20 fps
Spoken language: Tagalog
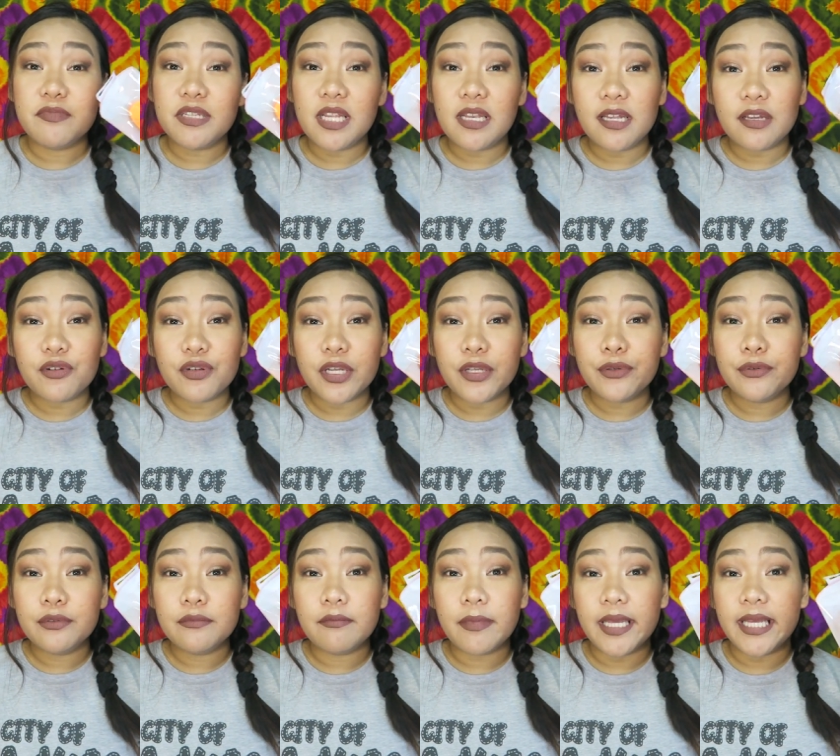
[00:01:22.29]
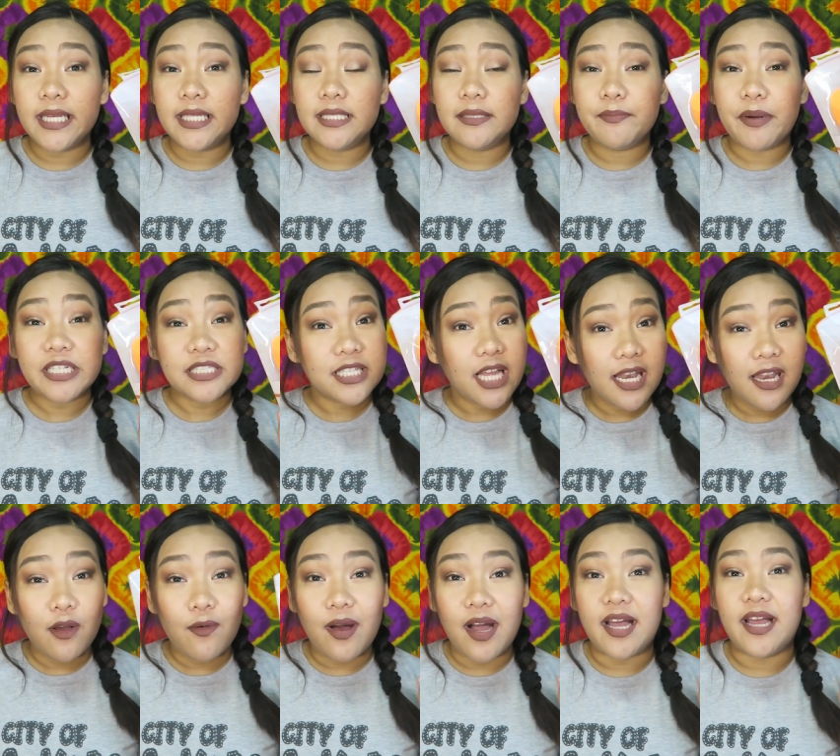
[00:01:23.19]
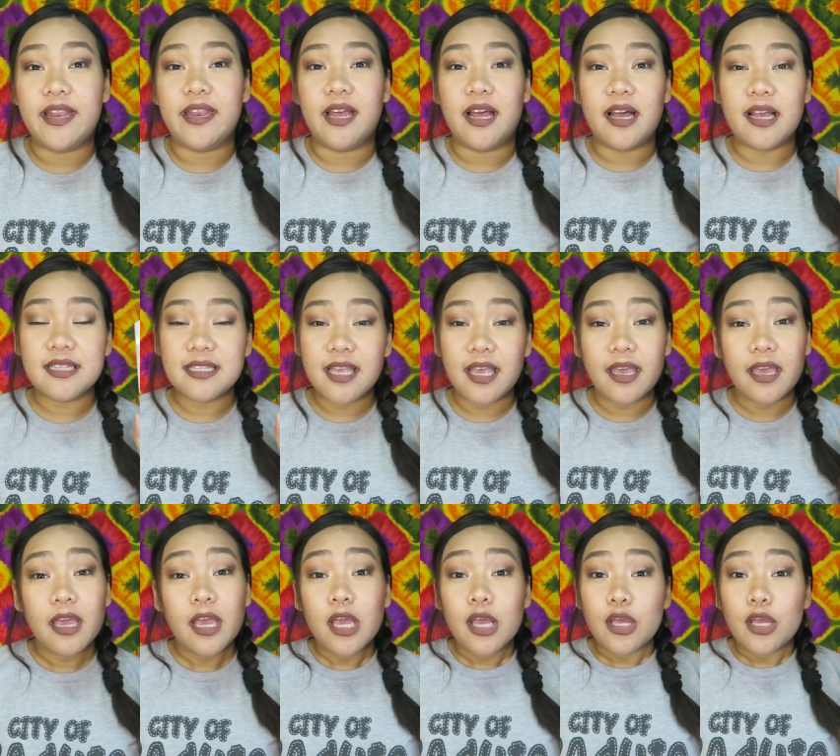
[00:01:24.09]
Binili ko na yung may pangdalawahan na kasi